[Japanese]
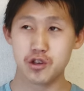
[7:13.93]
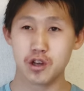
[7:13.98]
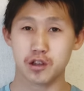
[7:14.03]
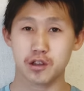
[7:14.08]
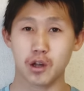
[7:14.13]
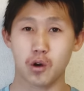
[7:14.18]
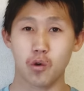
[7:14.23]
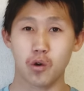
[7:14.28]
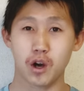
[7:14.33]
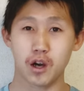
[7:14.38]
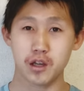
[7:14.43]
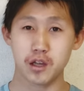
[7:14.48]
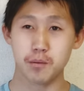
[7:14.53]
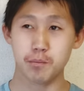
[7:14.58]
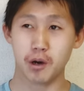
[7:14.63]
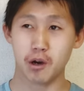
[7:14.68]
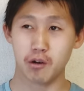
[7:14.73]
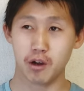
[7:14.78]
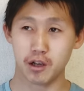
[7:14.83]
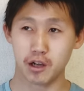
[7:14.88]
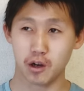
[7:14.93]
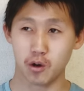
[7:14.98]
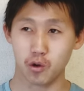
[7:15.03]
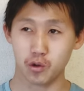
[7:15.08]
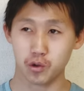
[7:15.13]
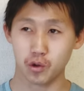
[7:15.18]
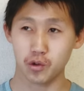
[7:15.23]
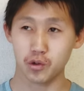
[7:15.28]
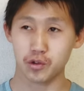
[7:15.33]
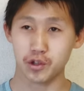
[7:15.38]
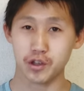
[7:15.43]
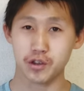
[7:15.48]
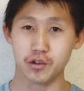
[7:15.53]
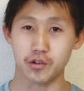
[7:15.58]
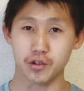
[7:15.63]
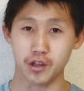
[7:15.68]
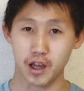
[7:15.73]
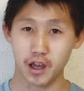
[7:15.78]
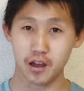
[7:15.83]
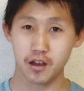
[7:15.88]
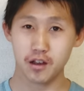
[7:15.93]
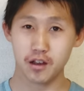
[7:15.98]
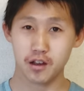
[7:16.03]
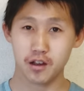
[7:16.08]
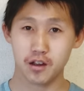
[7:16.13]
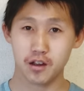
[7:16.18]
やった方がいい場合がほとんどですよね。